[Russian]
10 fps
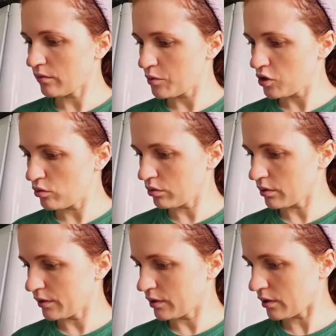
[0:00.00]
вообще долго
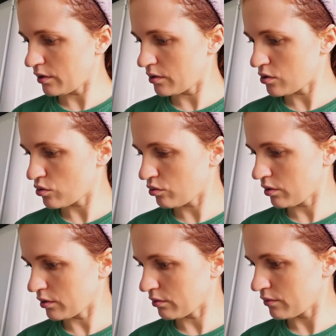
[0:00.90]
не хранится. Сколько
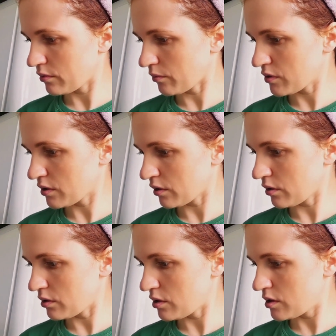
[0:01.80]
она там
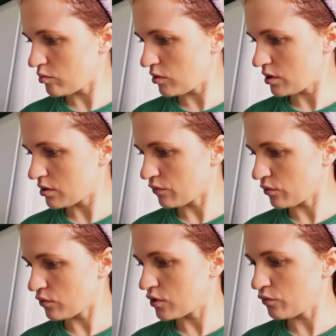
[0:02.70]
скрытая? 10 месяцев. У
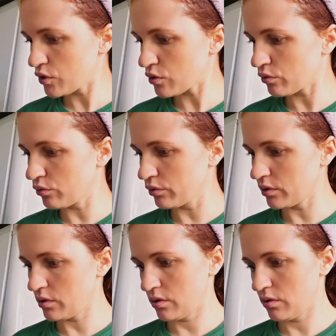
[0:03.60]
нее всего срок
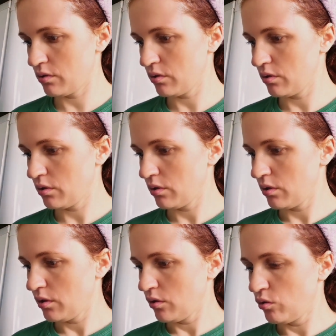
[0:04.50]
годности.
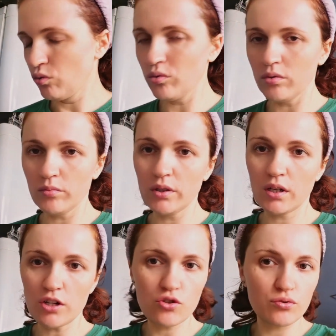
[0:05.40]
Ну и мы
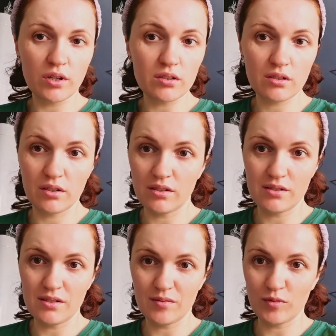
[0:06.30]
кашу редко
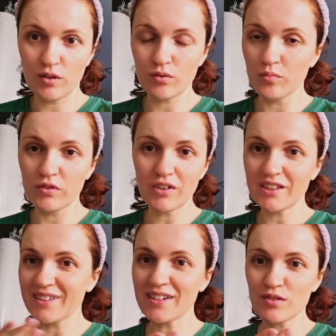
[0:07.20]
едим. Я говорю, мы
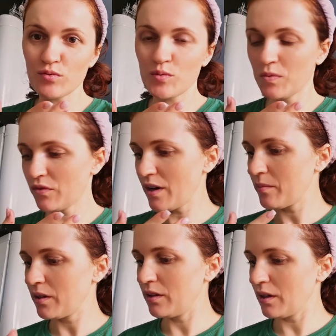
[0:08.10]
2-3 раза успеваем,
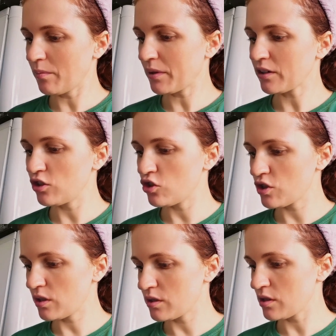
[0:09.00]
и я
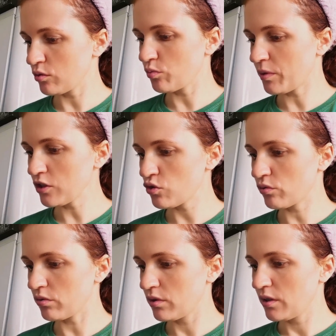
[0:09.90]
практически целую пачку